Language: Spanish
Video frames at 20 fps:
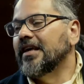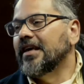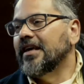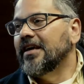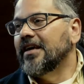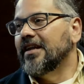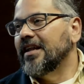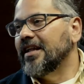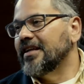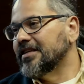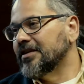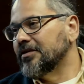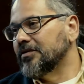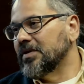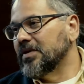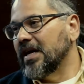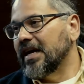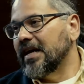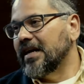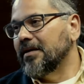en la
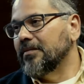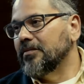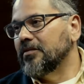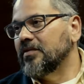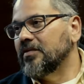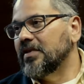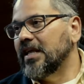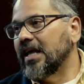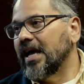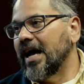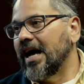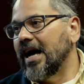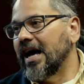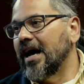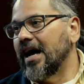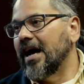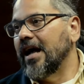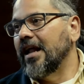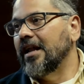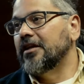Segunda Guerra
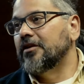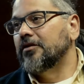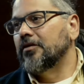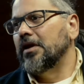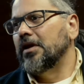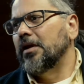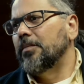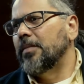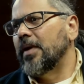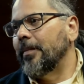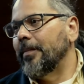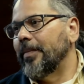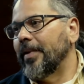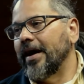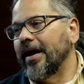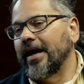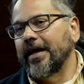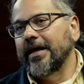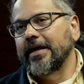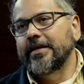Mundial y con el
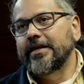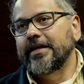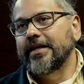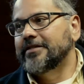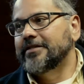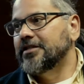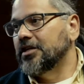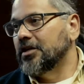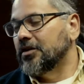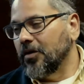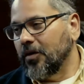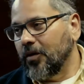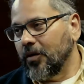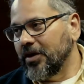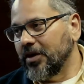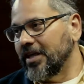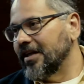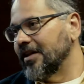papá. Y el chico, oye,